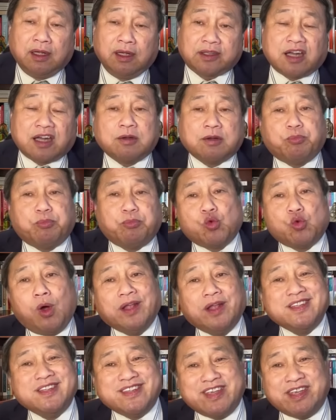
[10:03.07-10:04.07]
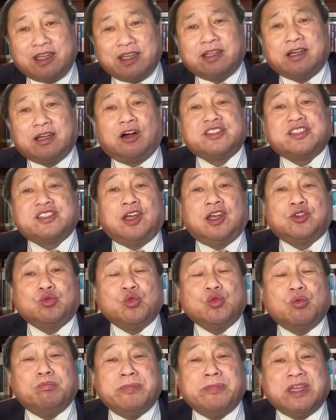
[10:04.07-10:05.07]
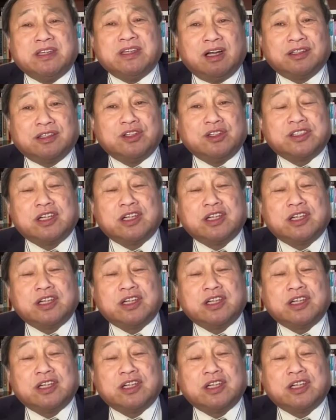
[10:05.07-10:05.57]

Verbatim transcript: 但是不过你一定要解读岷江勋，